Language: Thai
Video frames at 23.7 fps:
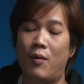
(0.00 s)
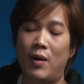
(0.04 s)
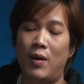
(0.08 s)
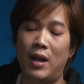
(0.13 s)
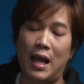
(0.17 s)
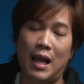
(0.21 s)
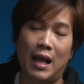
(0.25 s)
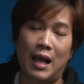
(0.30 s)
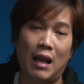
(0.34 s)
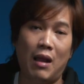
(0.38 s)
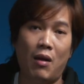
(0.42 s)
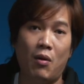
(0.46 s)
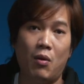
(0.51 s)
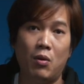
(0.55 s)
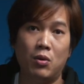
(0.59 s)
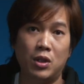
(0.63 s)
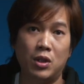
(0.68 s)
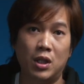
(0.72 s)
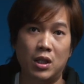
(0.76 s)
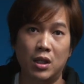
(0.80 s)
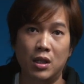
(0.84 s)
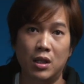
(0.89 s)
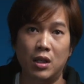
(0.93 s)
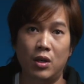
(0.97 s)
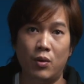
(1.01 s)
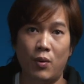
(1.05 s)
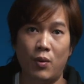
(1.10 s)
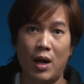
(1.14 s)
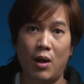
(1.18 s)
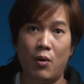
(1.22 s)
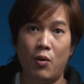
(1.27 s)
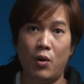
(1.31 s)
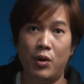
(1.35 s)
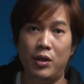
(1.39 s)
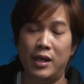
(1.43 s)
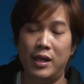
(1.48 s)
เวลาเราถือหรือว่า
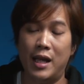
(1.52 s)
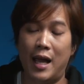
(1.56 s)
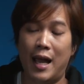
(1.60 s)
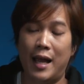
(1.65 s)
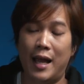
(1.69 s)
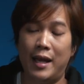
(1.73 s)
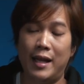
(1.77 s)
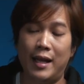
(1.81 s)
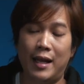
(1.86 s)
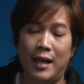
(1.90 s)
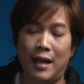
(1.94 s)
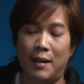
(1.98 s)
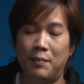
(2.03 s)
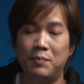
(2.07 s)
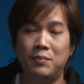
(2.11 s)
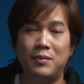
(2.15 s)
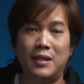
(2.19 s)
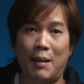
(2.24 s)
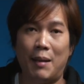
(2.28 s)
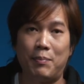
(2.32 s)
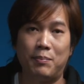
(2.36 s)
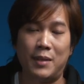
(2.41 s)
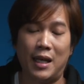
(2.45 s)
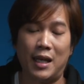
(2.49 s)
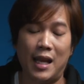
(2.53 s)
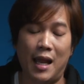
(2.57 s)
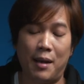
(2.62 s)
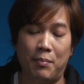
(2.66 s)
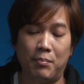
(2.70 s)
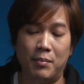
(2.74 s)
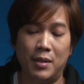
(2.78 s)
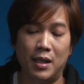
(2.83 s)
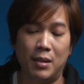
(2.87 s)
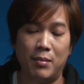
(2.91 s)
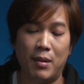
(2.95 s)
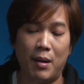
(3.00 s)
ขนย้ายเนี่ยครับจับถนัด
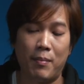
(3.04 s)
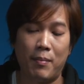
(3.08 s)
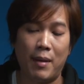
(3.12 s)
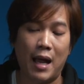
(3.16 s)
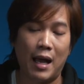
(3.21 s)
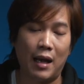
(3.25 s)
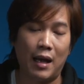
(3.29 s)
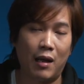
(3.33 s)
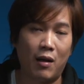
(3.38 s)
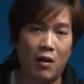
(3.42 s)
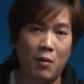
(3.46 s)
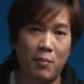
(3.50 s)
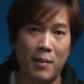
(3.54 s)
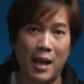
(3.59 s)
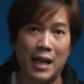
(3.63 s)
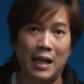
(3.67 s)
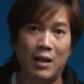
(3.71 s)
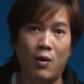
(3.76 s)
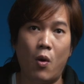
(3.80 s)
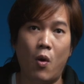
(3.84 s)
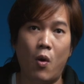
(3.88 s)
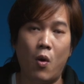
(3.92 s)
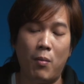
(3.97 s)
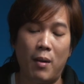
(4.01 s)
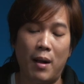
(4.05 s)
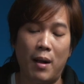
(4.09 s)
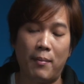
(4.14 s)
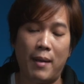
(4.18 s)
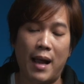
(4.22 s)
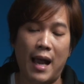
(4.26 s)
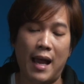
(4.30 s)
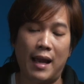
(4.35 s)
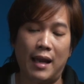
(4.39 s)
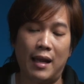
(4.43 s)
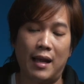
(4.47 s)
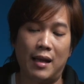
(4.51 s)
มือมากๆแล้วก็มั่นคง
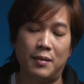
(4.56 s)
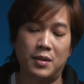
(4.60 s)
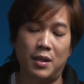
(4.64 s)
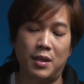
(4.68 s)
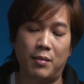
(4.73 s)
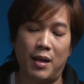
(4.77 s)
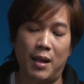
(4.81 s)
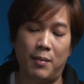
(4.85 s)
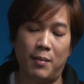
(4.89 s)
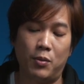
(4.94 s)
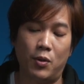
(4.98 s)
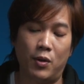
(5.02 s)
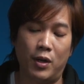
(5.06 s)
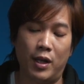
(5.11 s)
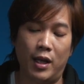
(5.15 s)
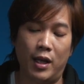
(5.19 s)
มากๆนะครับสำหรับตัว